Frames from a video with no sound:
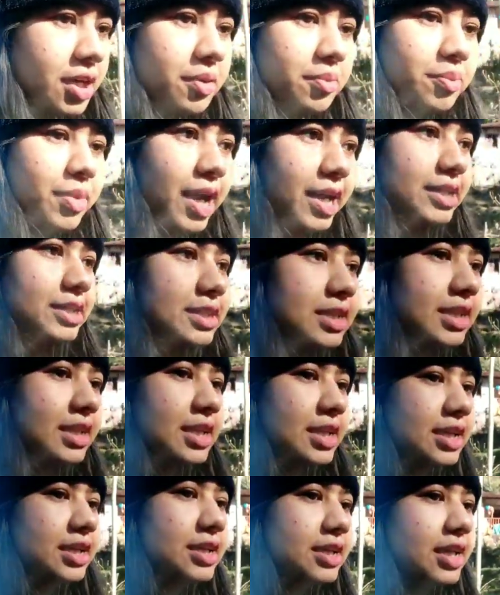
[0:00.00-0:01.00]
बात
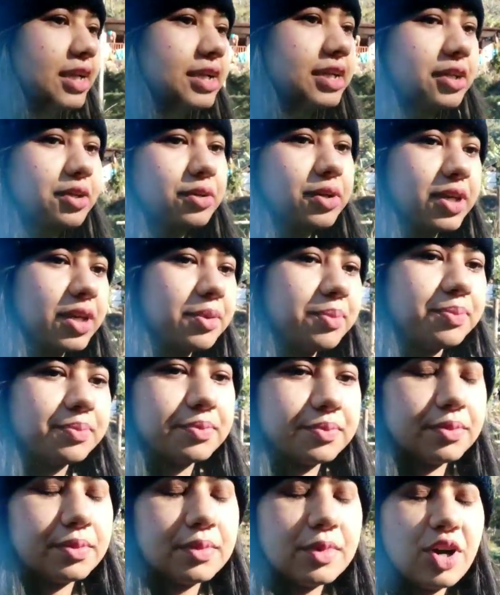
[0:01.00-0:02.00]
करके रेडी होके
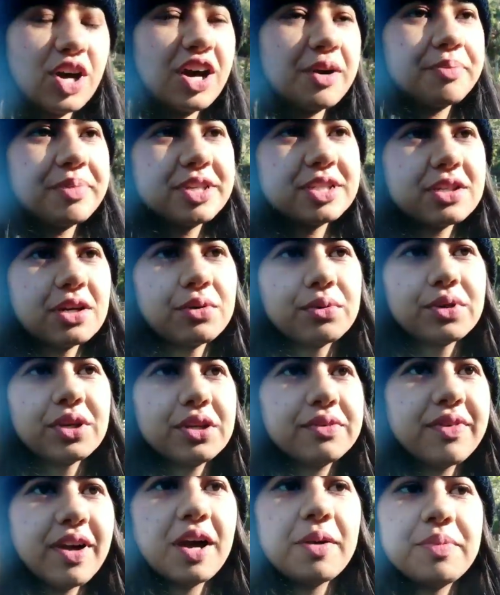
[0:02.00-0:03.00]
वहाँ पे
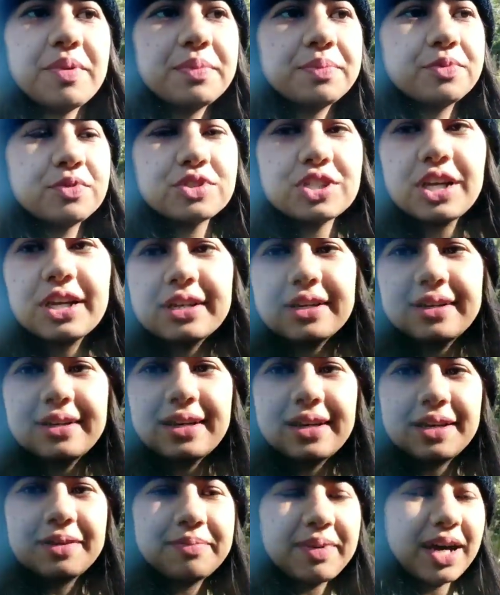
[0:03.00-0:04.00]
जाऊंगी वहाँ पे पूजा
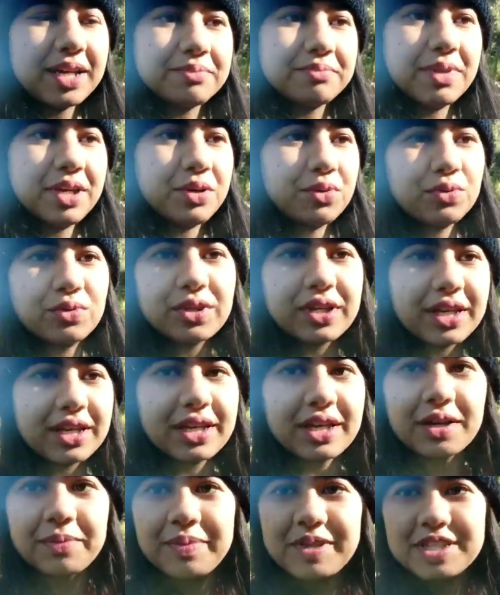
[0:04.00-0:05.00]
करने के बाद में उनके
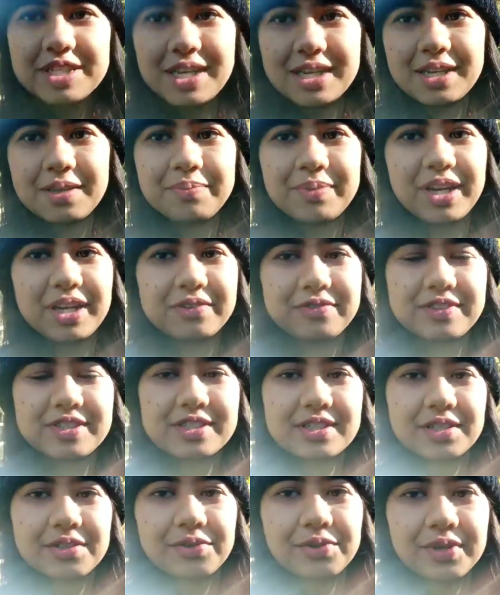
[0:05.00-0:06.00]
घर पे जाके
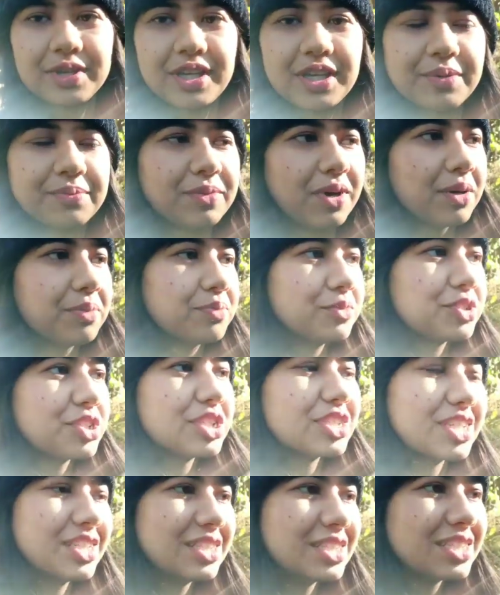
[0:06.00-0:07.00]
ब्रेकफास्ट करूंगी अब मुझे
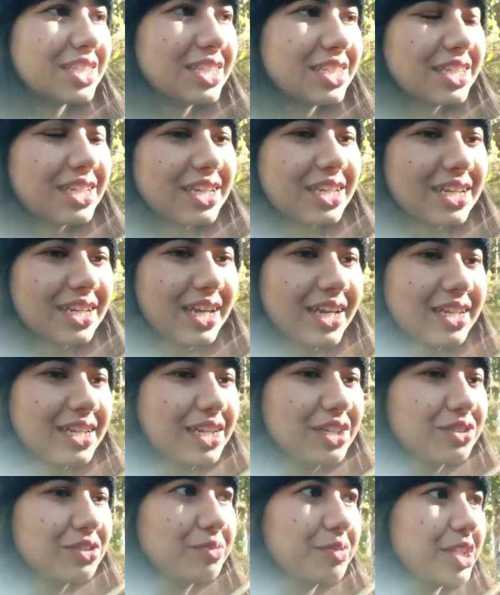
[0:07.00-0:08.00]
जल्दी जल्दी करना है
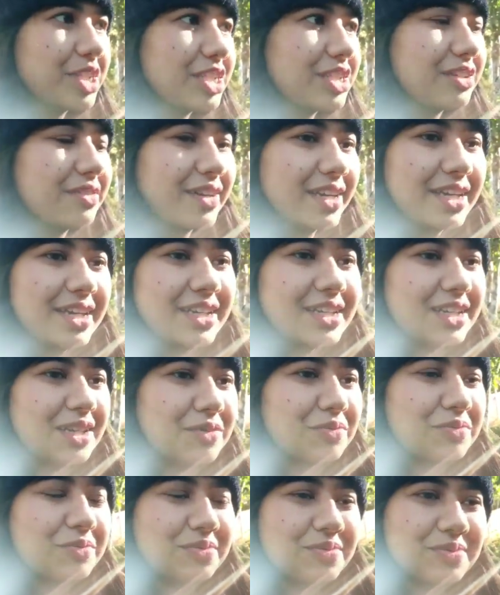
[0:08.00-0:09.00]
नहीं तो मेरी दवाई का
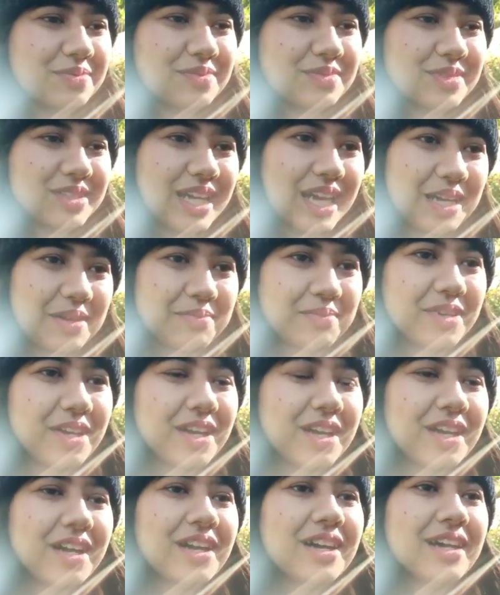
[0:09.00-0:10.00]
टाइम टाइम
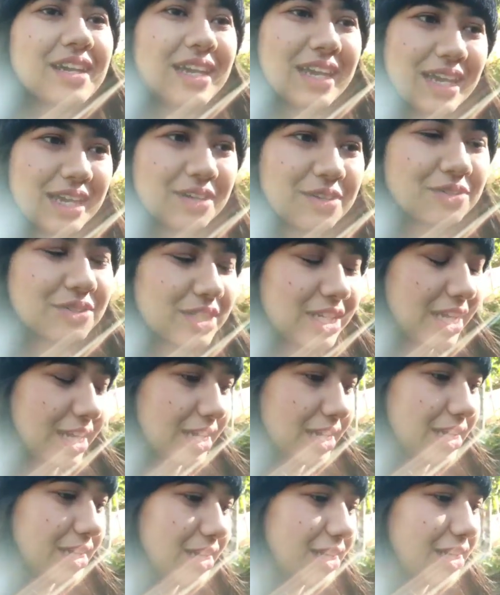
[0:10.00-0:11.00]
लेट हो
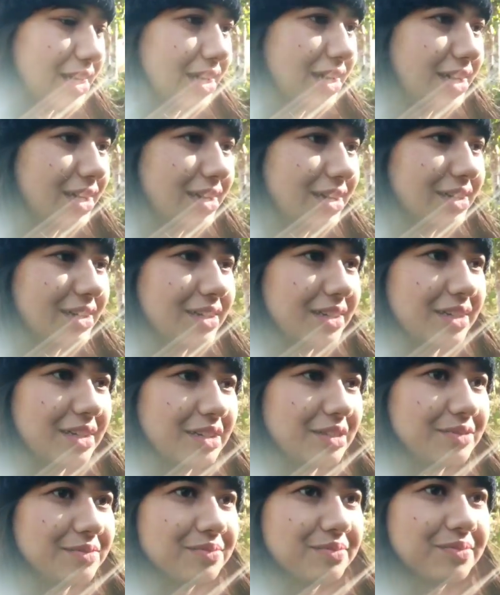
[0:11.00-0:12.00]
जाएगा
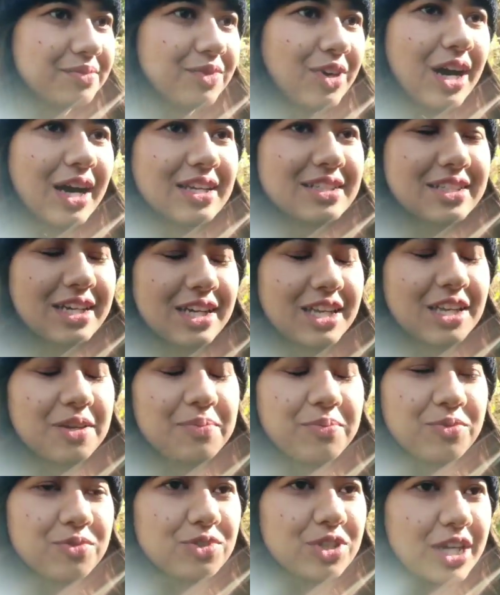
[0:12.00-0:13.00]
वहाँ जाके
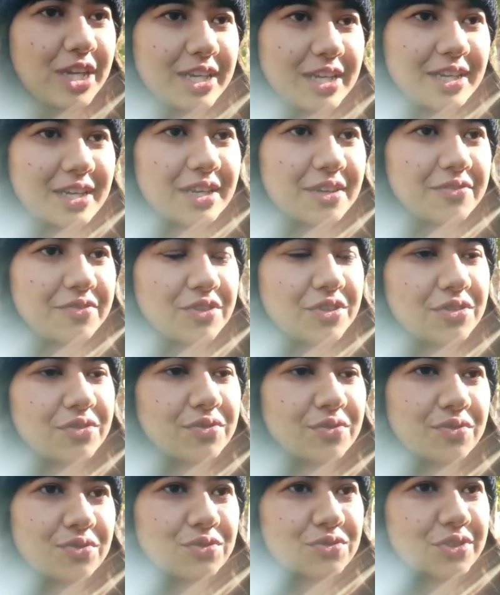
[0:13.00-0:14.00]
पूजा करके फिर
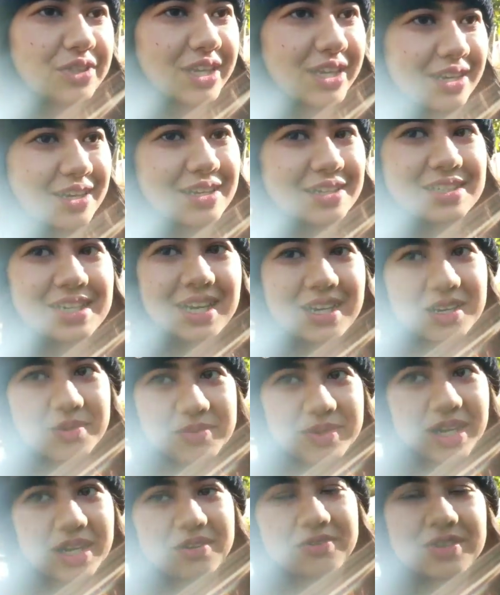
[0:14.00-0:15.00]
उसके घर जाके
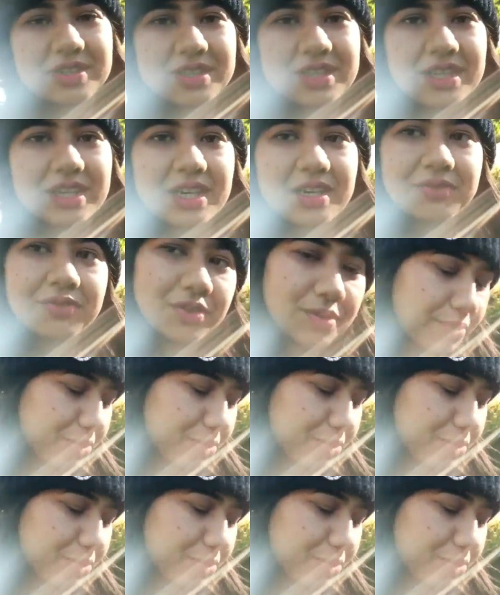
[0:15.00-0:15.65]
ब्रेकफास्ट करके फिर